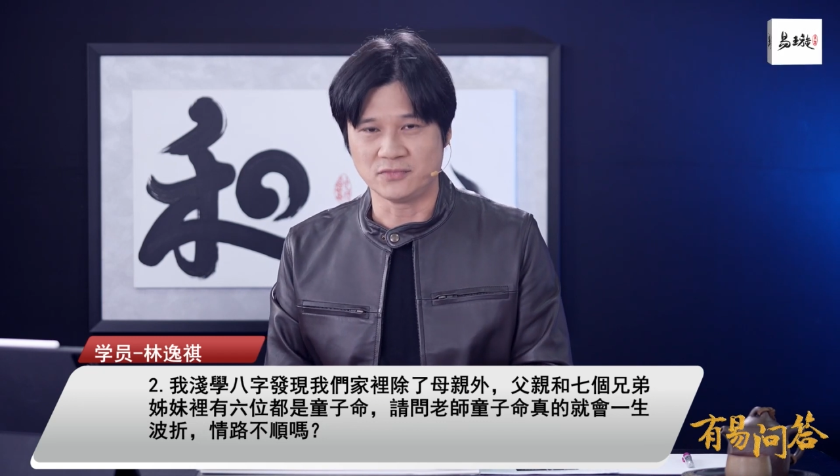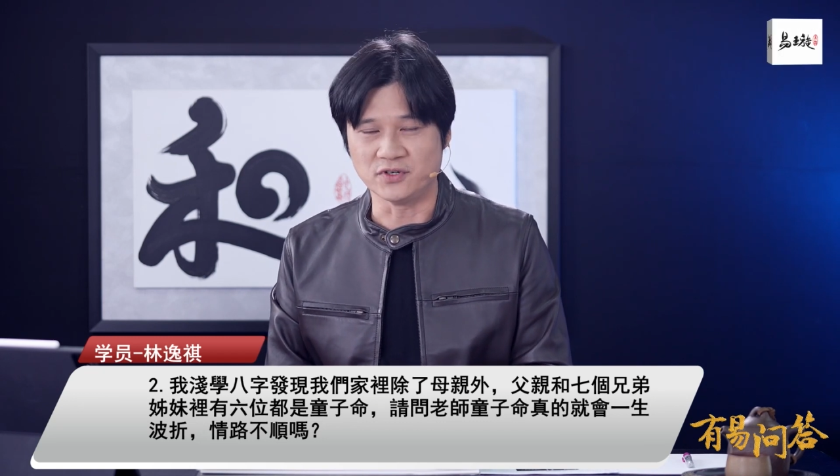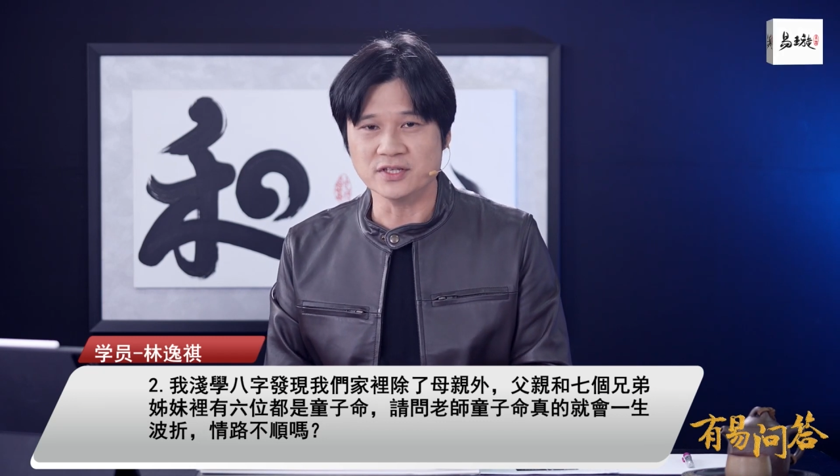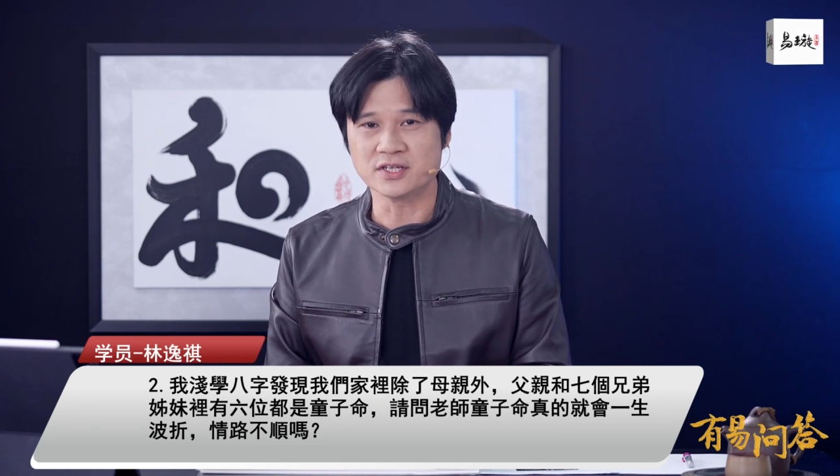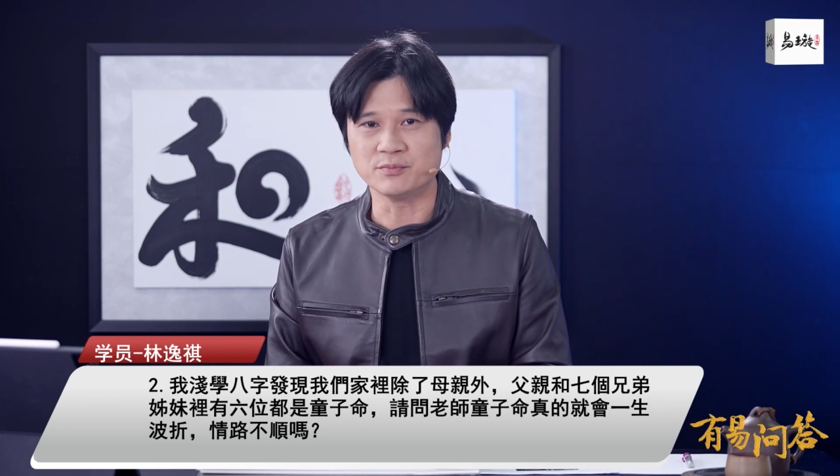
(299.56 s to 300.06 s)

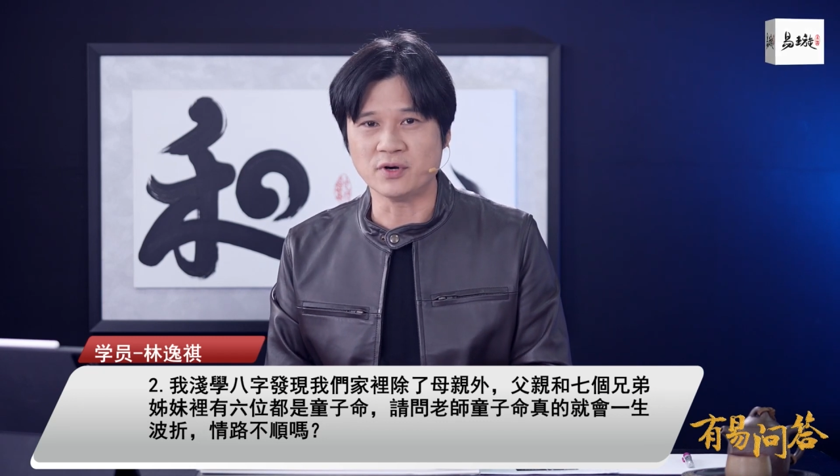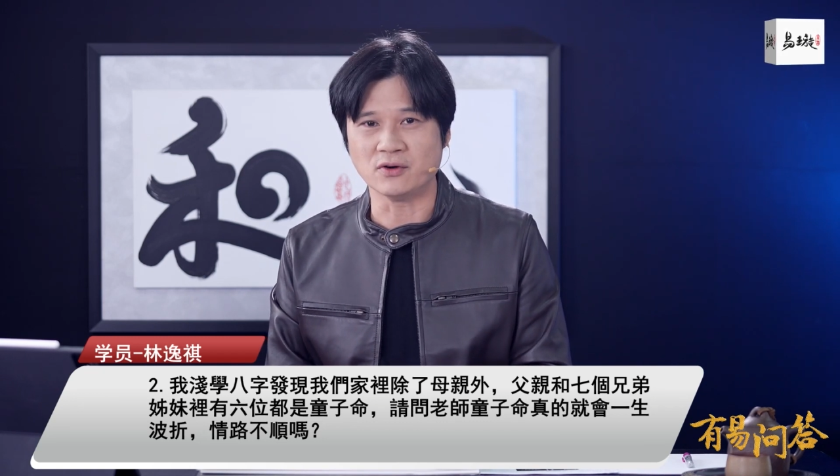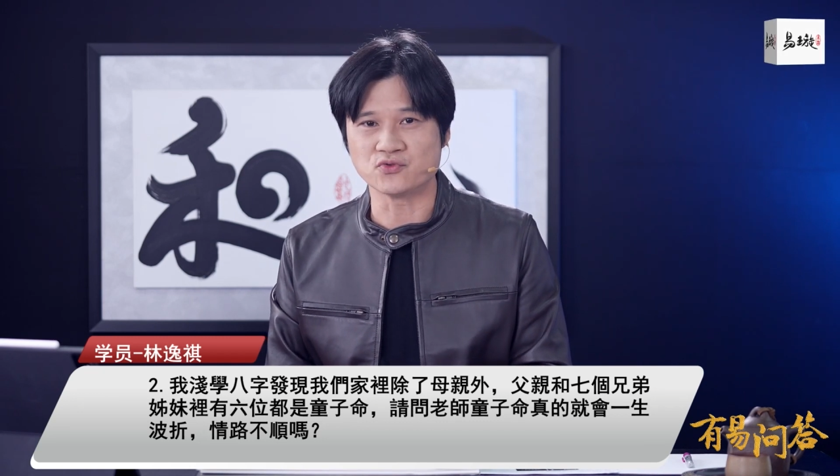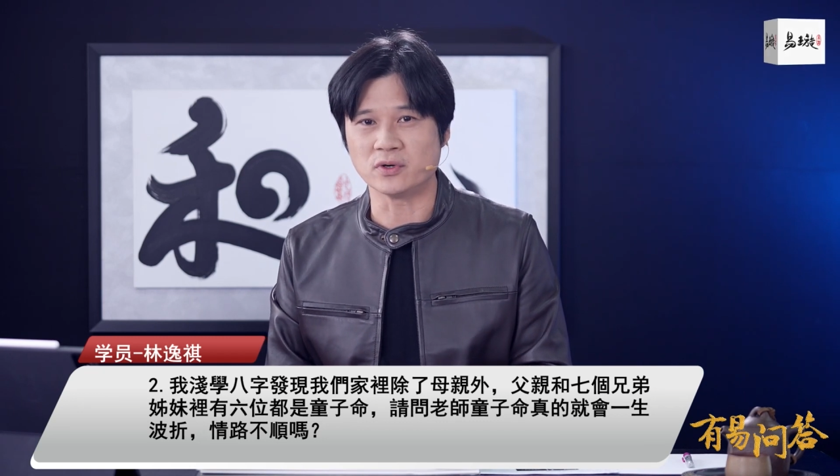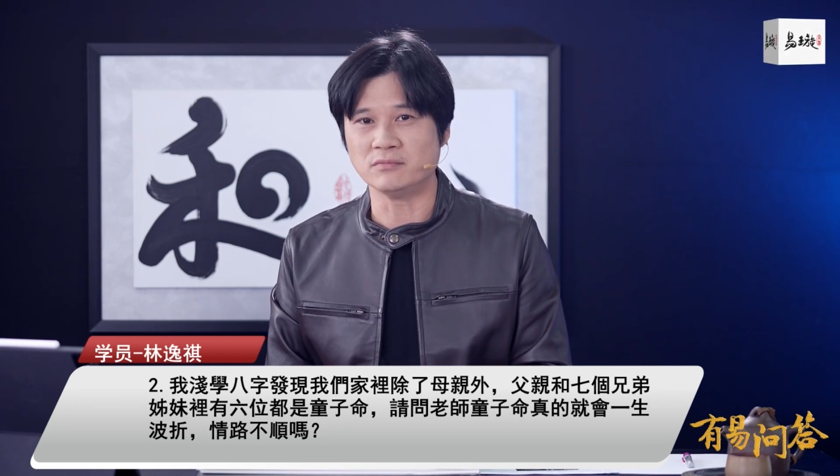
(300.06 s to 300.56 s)
人真的不好
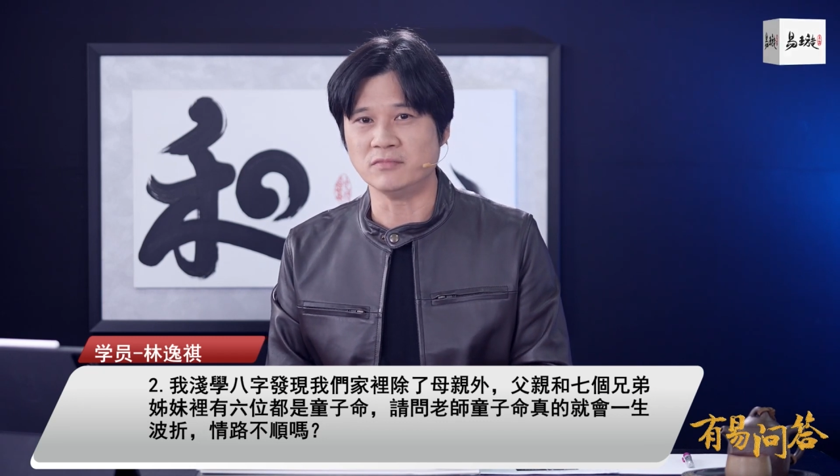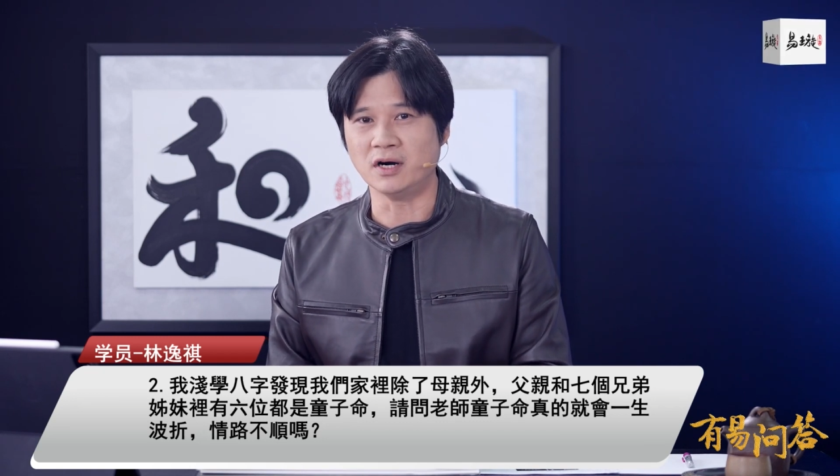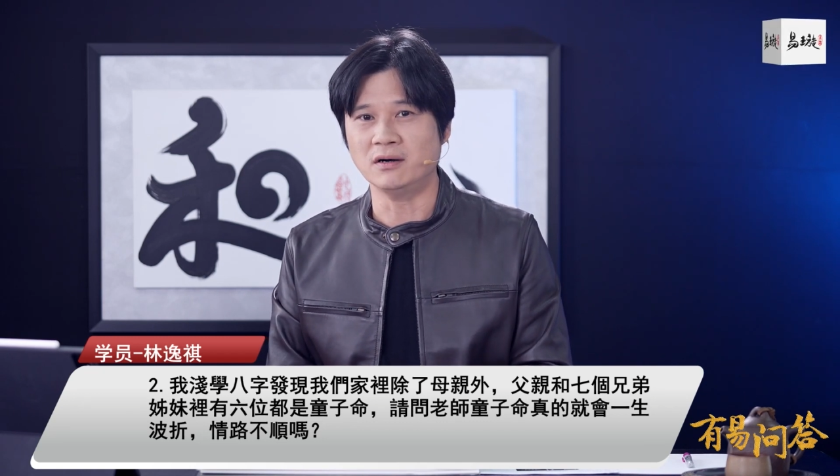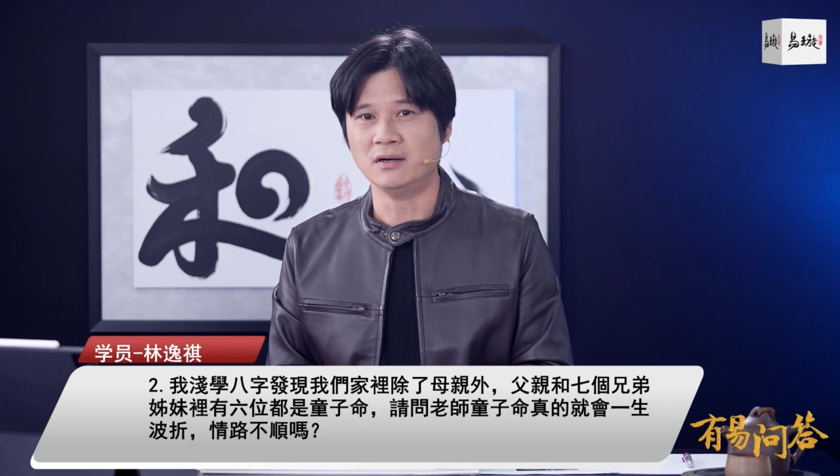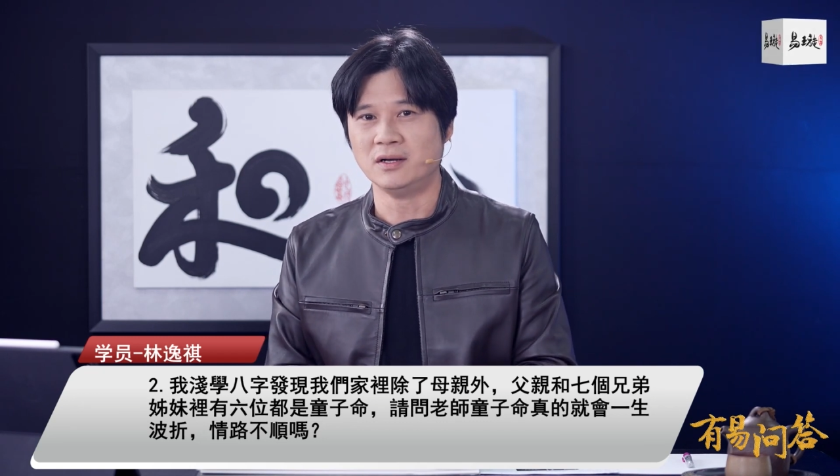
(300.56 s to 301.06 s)
做啊、
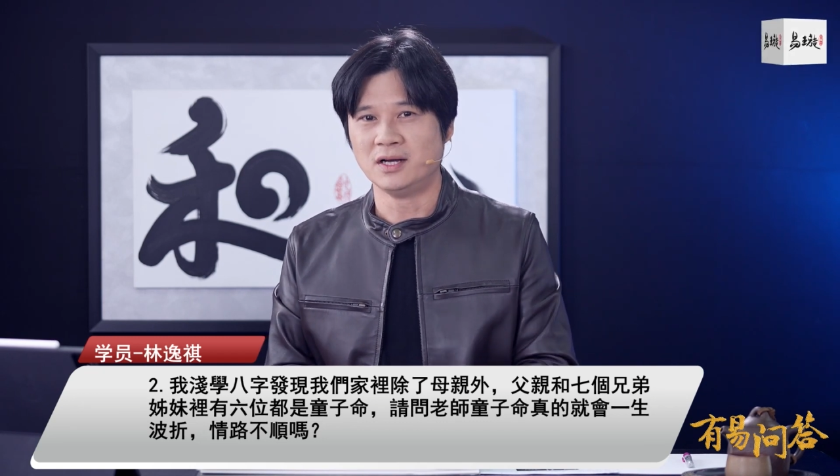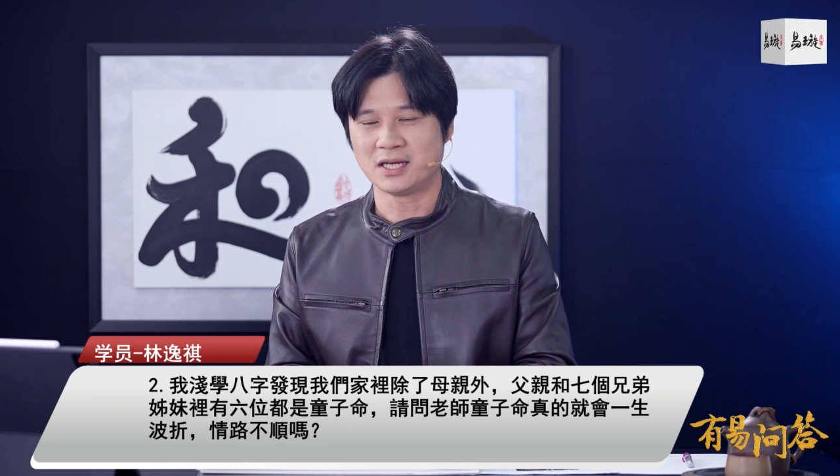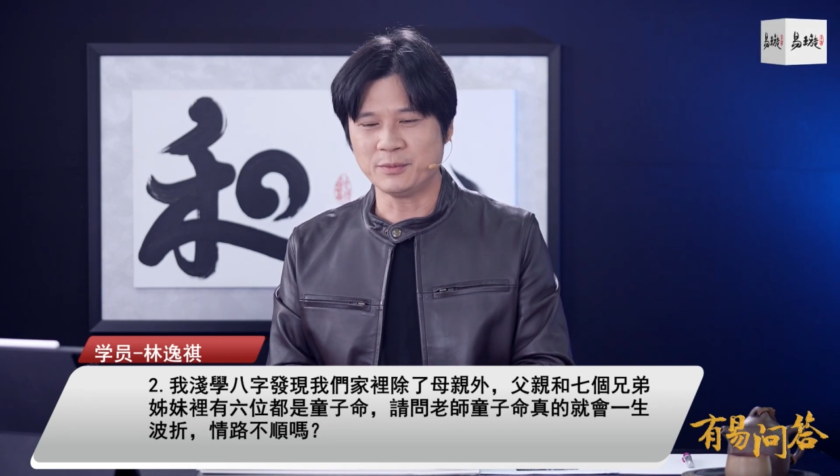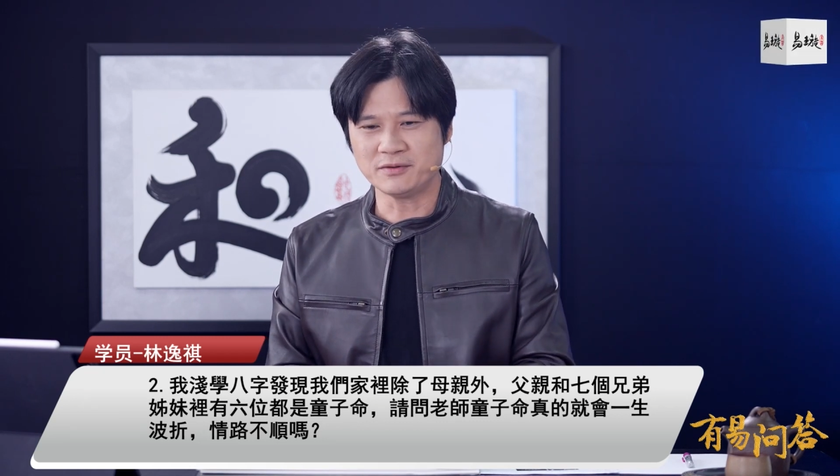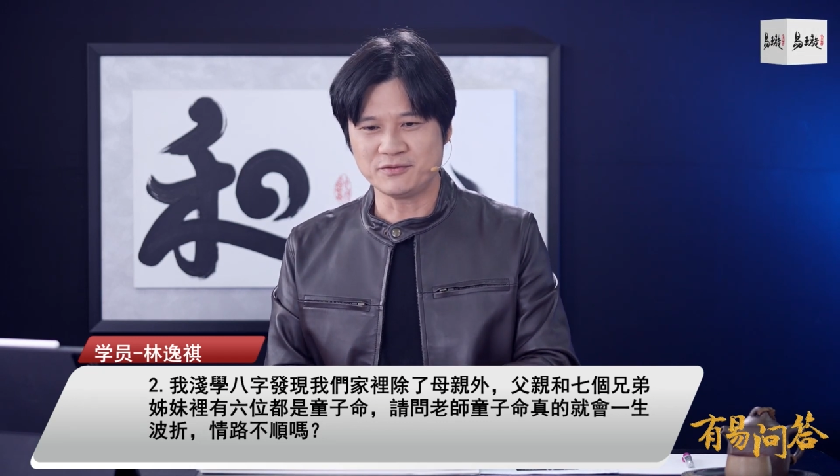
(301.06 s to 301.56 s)
嗯。
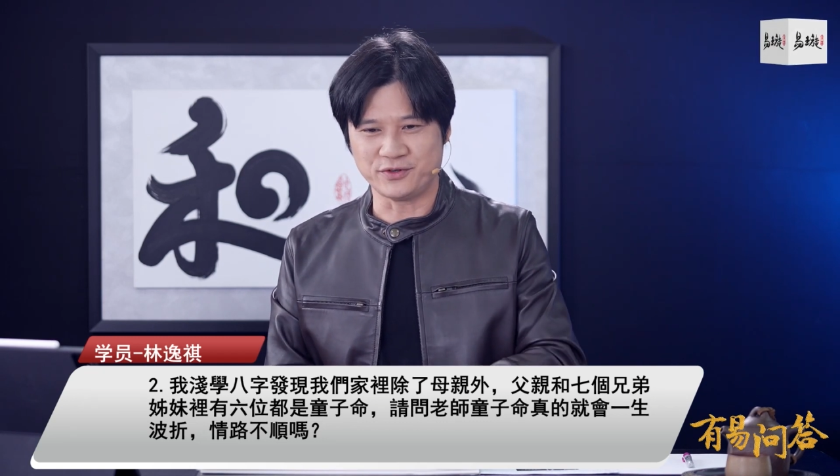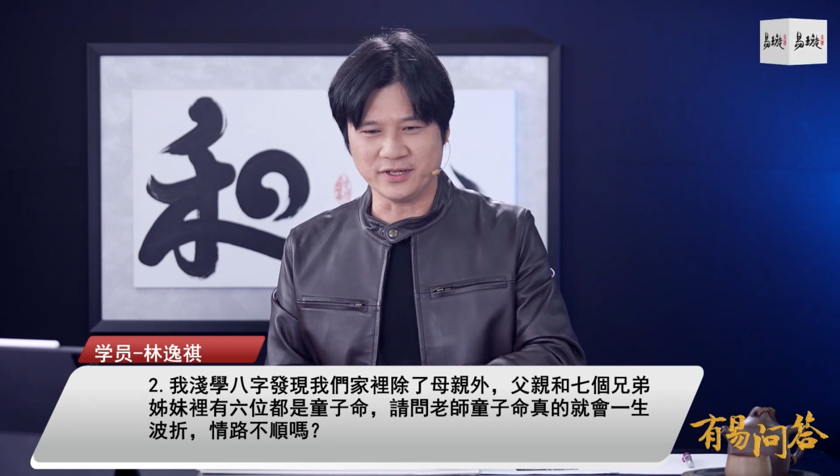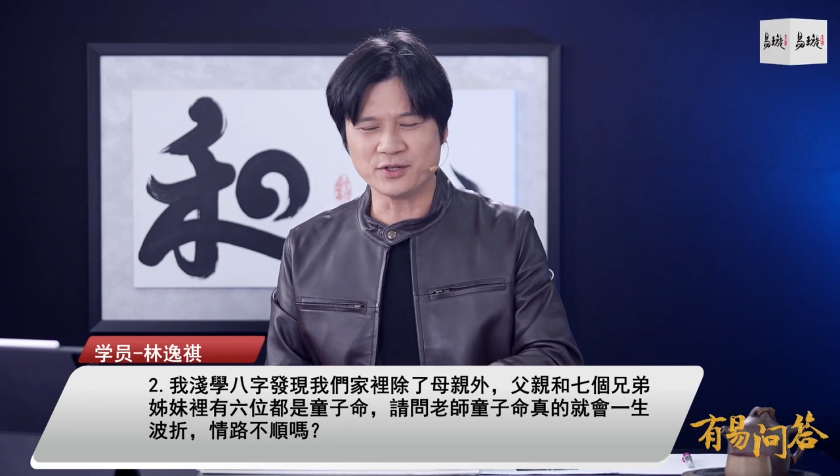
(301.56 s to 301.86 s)
那么人的